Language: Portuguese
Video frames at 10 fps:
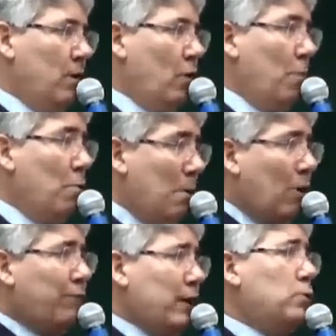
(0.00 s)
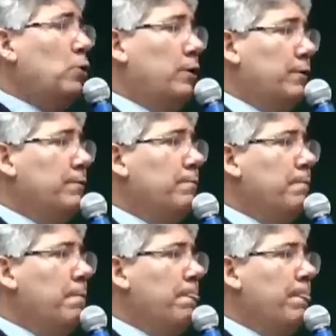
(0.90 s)
como um malfeitor,
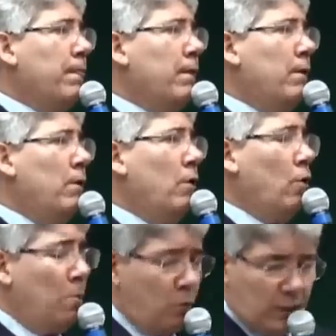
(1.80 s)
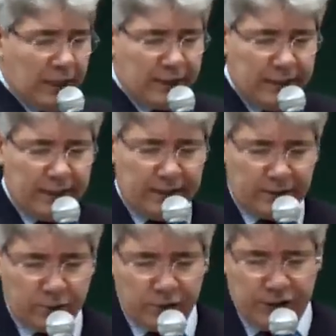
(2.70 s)
como um líder
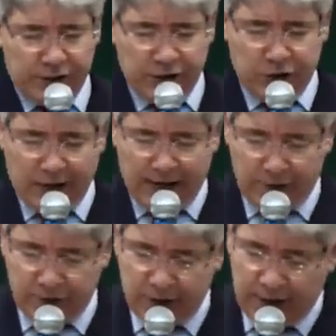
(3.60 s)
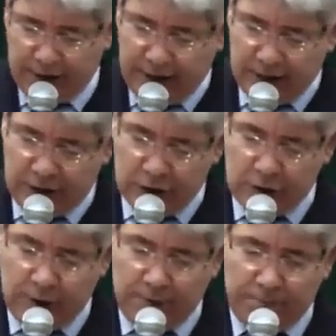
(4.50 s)
dos incendiários. E ele
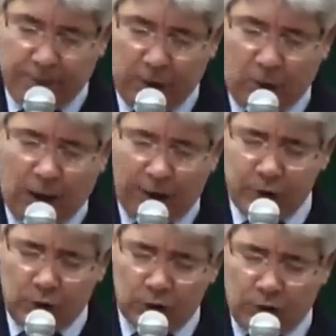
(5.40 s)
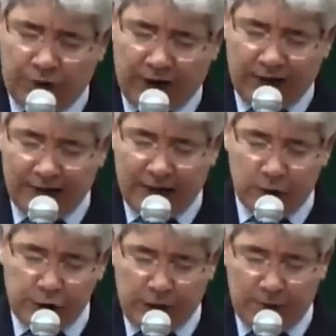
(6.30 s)
diz: pelo qual estou sofrendo até
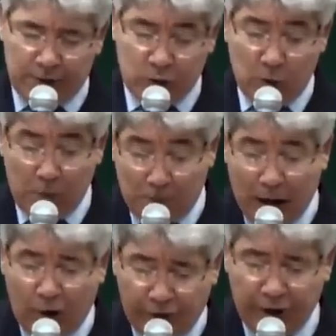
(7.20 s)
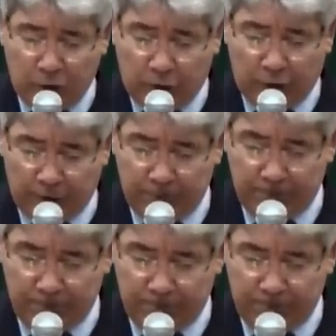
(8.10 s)
algemas, como malfeitor,
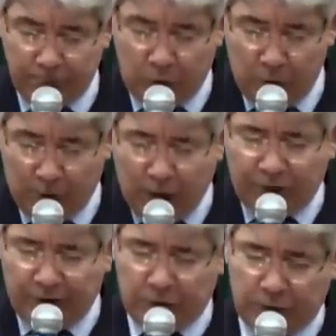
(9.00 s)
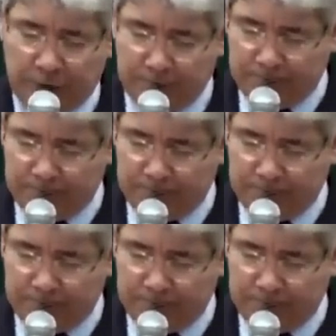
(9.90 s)
como malfeitor.